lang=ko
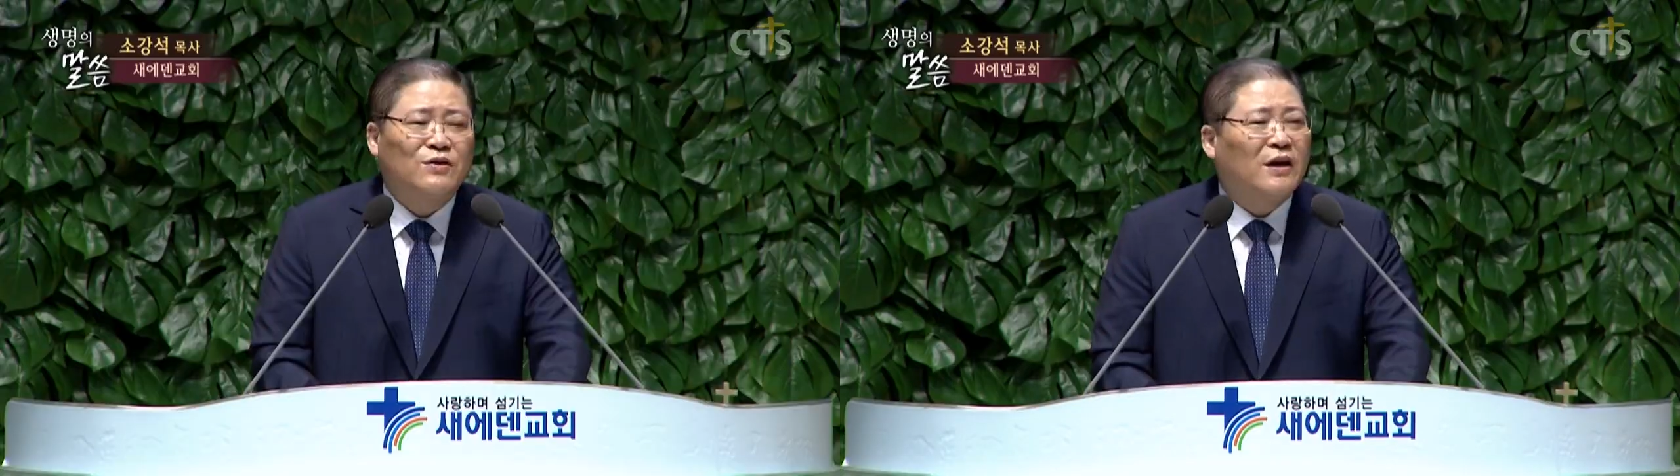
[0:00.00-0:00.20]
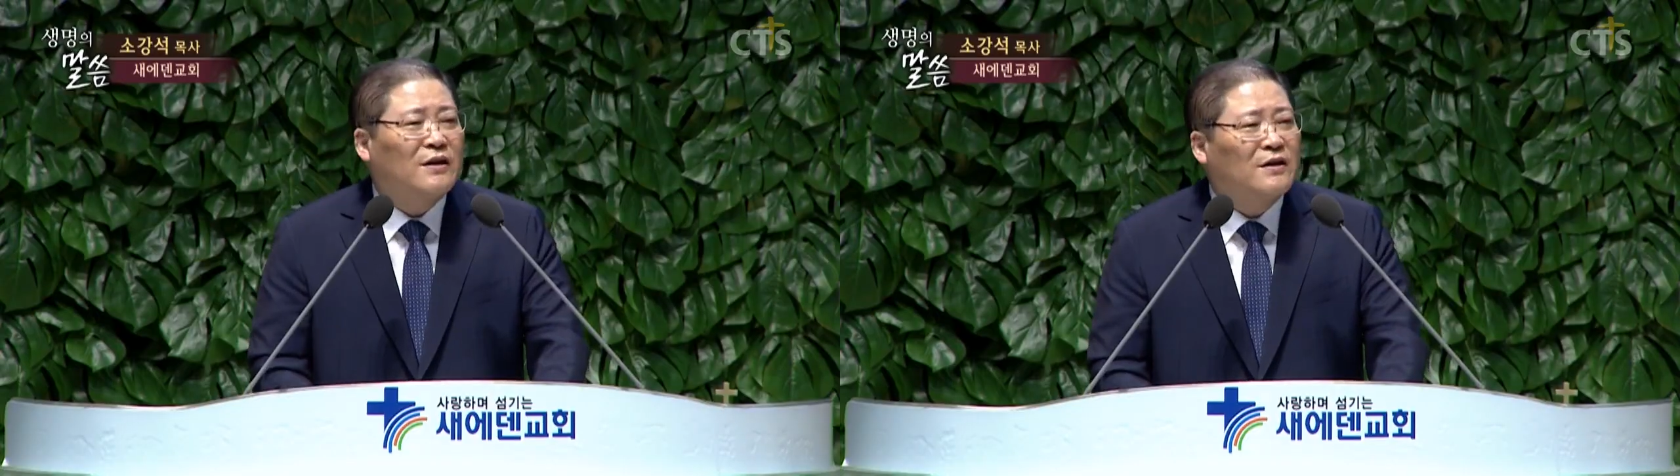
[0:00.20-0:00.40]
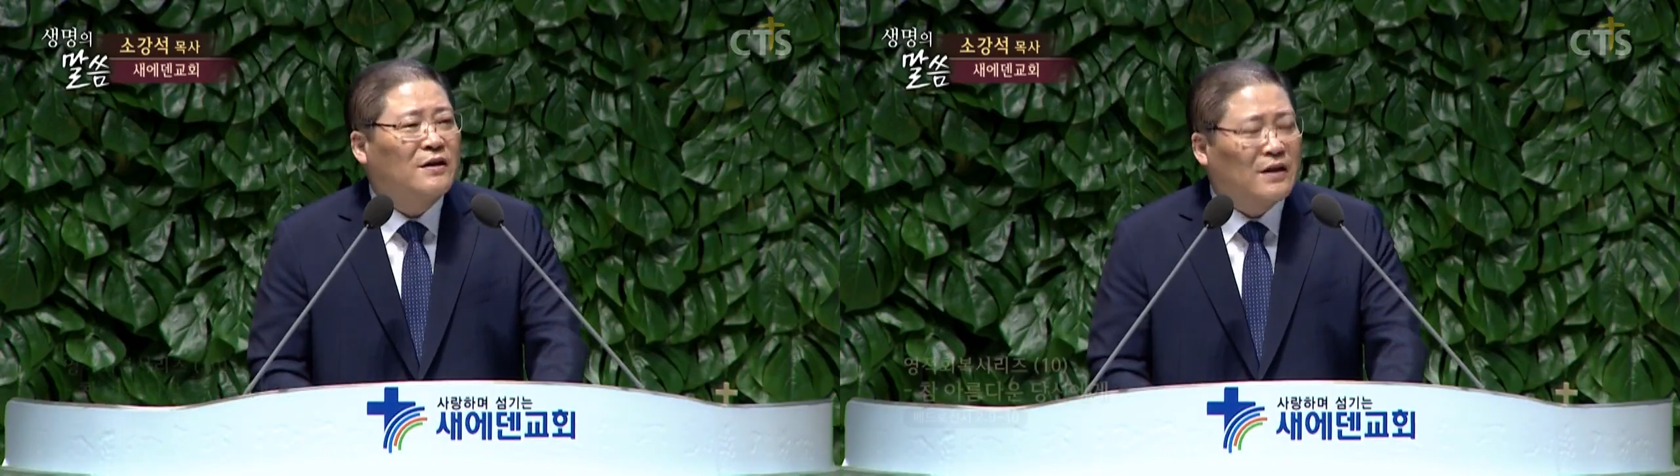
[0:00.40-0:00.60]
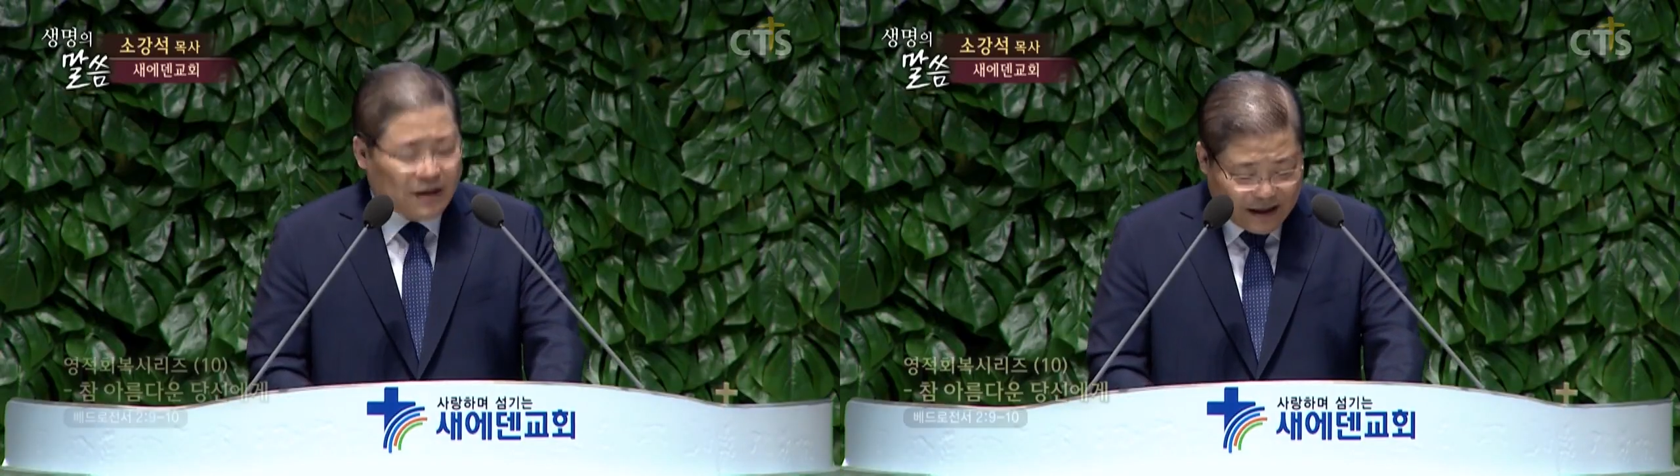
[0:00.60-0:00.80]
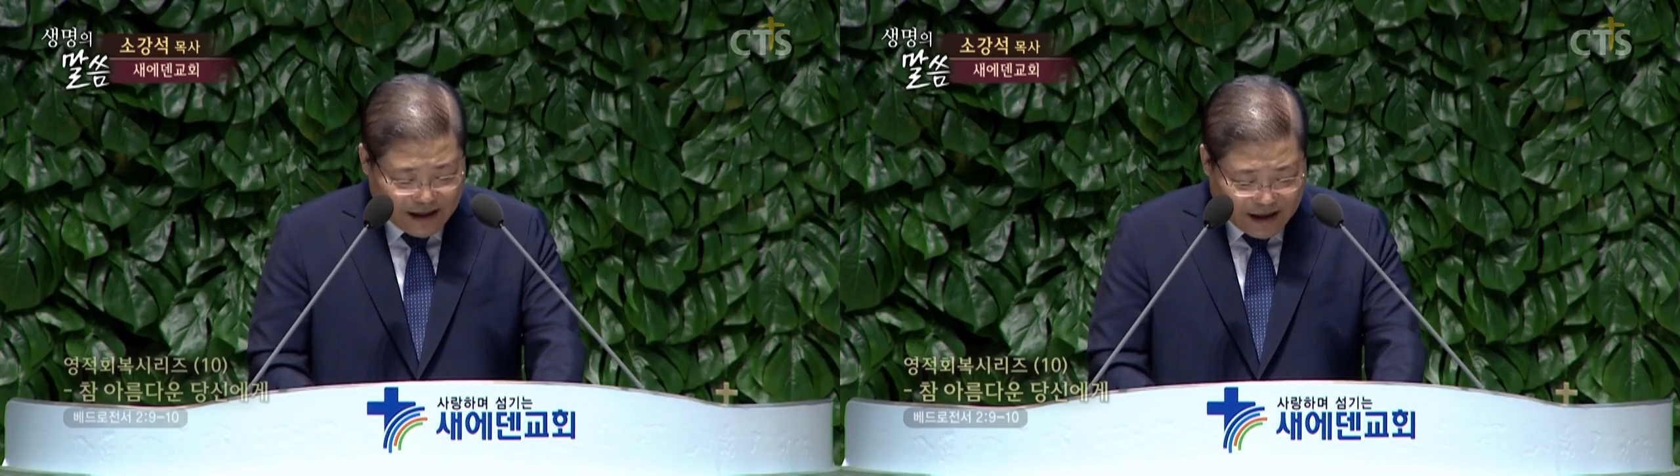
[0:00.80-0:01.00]
유대인을
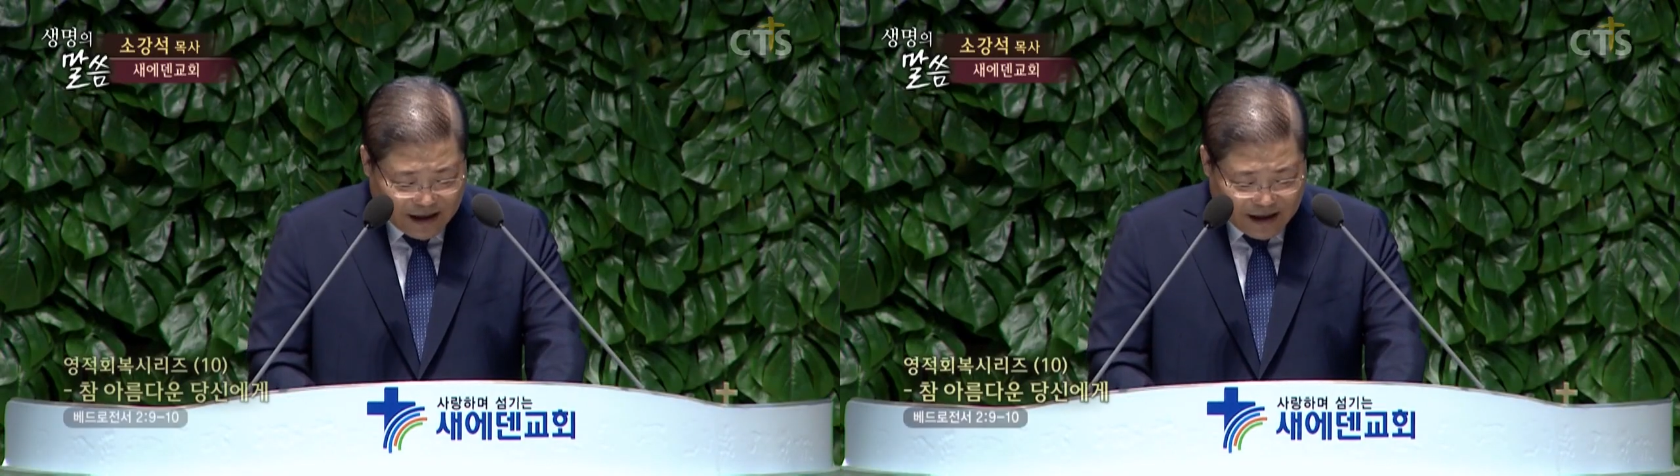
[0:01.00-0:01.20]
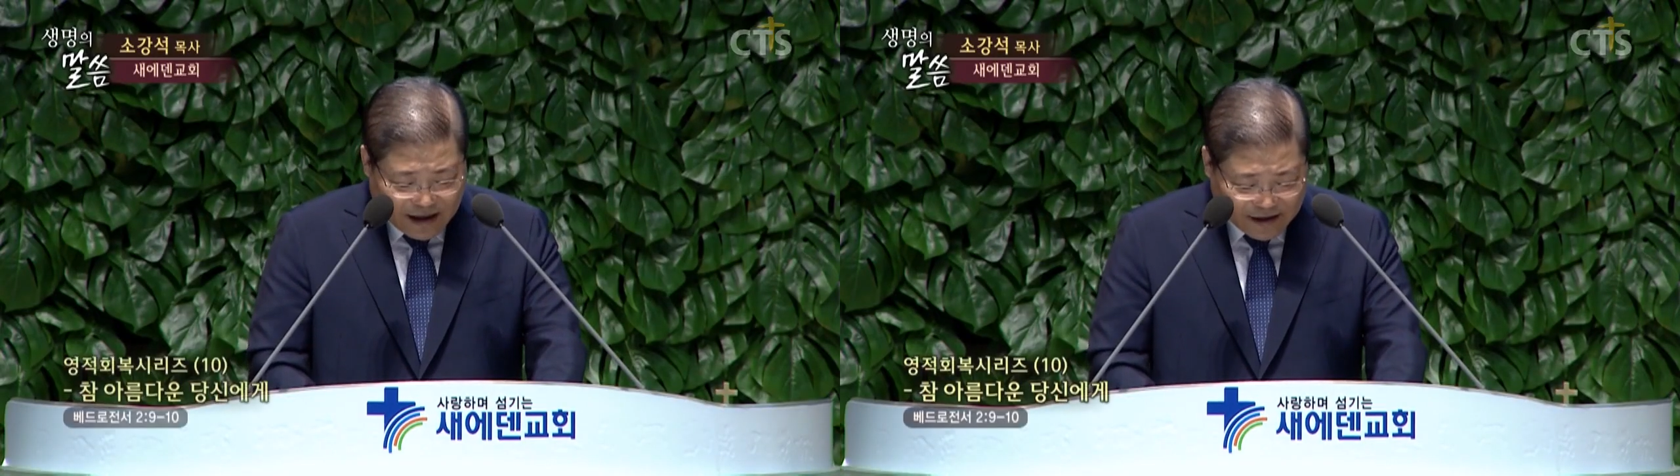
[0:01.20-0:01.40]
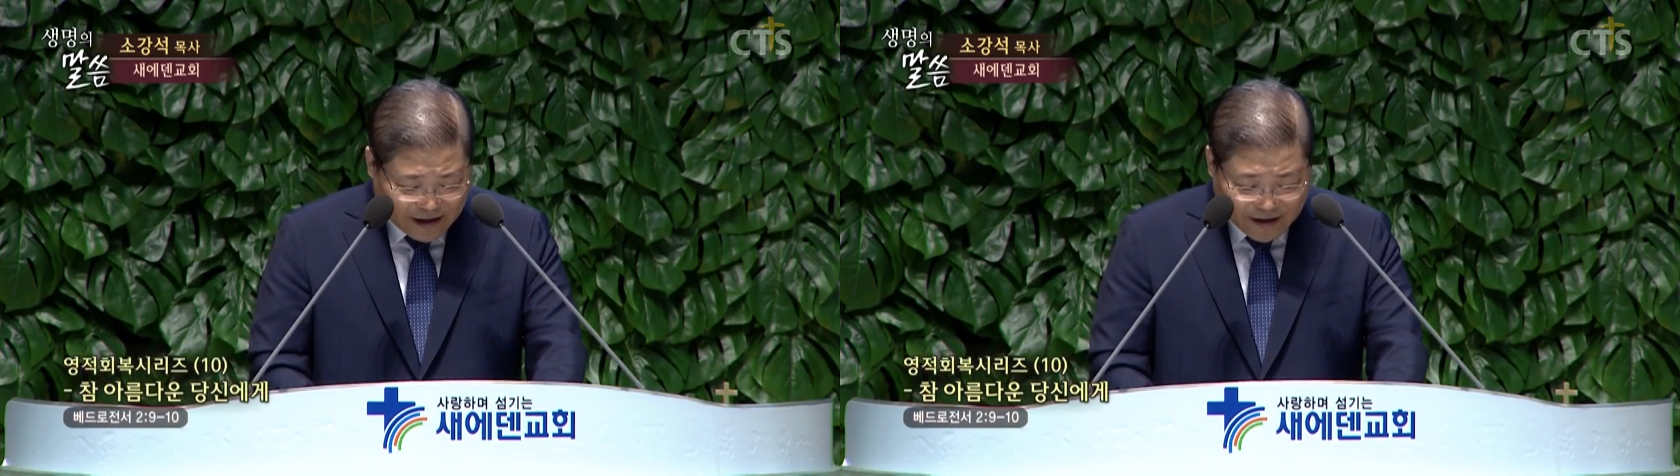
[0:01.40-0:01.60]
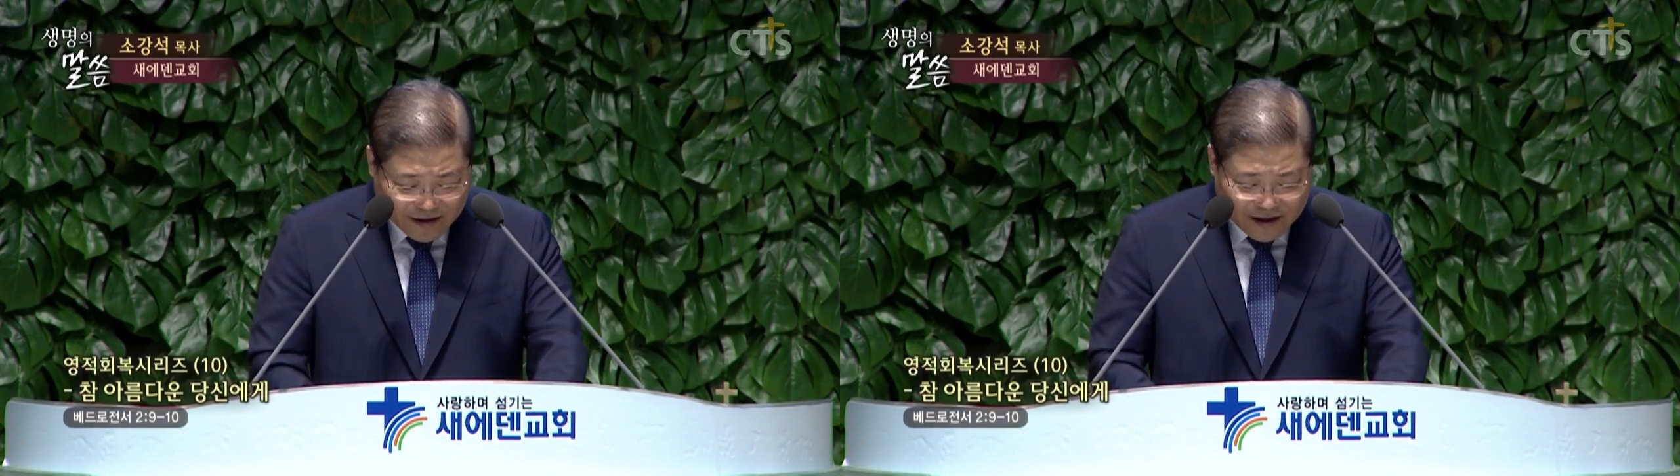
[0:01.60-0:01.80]
학살하는